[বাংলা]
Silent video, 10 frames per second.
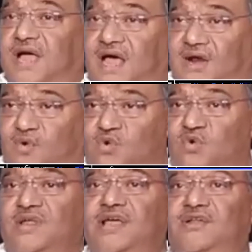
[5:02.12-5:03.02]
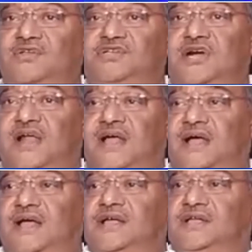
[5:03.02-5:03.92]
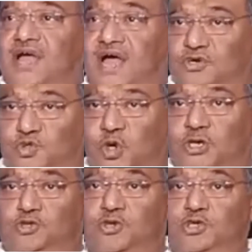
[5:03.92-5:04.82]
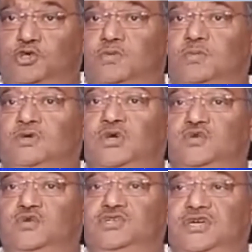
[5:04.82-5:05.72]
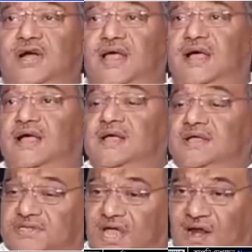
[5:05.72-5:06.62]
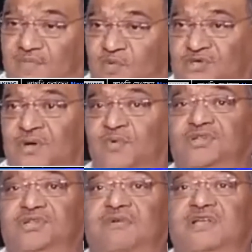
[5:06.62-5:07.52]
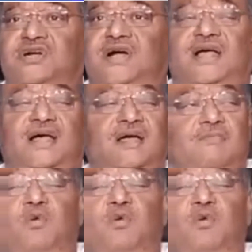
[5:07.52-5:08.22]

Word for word: তার অঙ্গুলি হেলন ছাড়া তার সরাসরি সাজস ছাড়া তার মতামত নেওয়া ছাড়া